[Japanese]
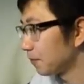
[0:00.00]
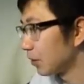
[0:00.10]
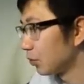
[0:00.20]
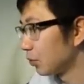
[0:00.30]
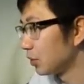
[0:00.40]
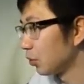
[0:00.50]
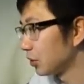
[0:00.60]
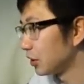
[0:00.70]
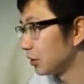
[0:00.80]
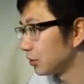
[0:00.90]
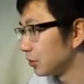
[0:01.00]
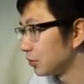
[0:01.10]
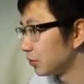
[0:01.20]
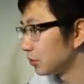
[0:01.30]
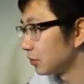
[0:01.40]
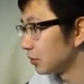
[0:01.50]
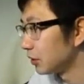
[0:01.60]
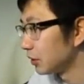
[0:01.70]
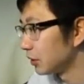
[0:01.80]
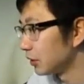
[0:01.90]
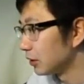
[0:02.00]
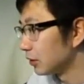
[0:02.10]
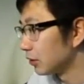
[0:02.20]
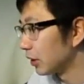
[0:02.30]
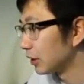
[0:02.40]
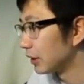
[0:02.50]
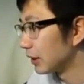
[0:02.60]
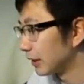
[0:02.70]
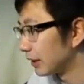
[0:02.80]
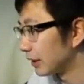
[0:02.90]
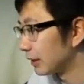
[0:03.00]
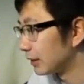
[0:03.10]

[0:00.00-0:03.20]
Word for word: 寝起きドッキリっていうのがあってね。